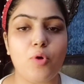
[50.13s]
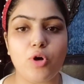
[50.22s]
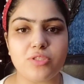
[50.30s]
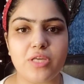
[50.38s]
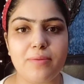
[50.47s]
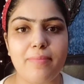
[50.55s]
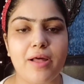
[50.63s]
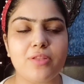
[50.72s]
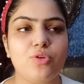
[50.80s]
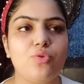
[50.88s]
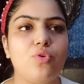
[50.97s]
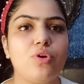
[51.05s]
बहुत सारी
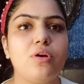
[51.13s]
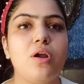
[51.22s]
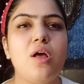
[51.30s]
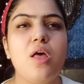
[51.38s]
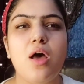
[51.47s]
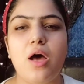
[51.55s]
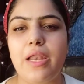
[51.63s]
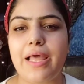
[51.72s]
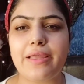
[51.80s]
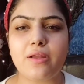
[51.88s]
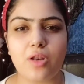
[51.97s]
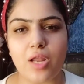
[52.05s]
बातें और
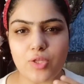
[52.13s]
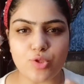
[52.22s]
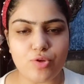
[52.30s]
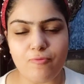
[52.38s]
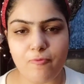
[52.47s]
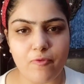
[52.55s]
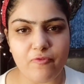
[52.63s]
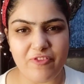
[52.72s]
लाइक लॉट्स ऑफ